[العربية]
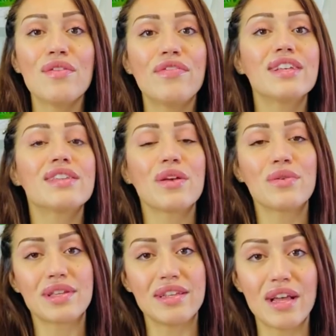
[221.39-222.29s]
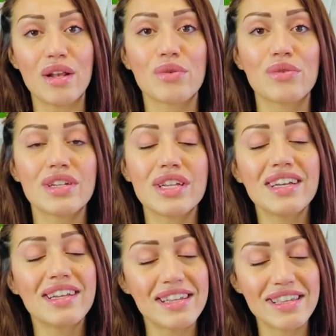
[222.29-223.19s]
في لي سيونس ديال
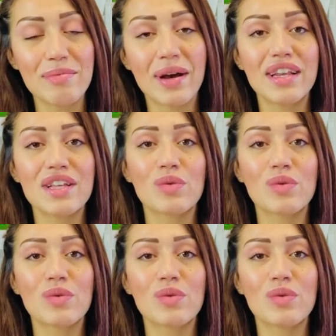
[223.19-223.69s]
الكوتشينغ الناس اللي باغيين